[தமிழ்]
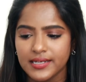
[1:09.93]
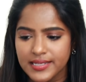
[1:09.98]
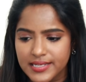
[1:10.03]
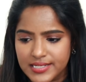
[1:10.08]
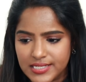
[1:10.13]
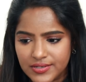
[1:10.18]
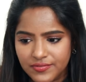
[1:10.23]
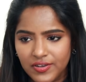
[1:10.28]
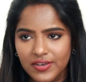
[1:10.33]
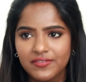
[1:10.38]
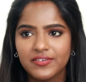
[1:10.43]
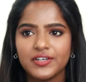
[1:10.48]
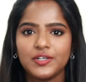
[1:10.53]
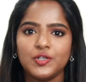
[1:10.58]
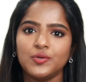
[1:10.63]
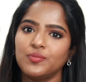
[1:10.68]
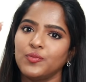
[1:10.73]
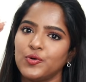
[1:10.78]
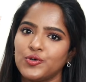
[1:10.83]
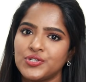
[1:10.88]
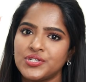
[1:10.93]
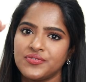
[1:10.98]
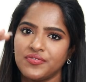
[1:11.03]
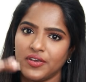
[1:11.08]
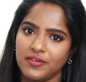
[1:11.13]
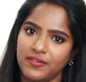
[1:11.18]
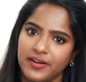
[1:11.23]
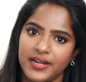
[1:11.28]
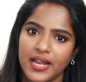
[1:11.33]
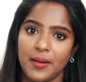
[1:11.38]
லீஸ்ட் ஃபேவரட் டு மோஸ்ட்
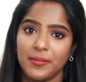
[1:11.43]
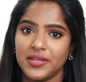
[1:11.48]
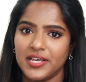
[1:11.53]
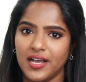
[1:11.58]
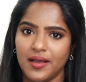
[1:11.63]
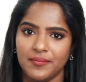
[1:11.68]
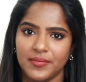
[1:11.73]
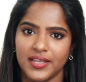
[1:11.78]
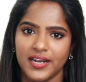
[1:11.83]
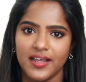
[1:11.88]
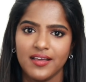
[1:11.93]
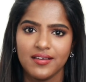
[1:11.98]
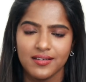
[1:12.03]
ஃபேவரட் அப்படி காமிக்கிறேன்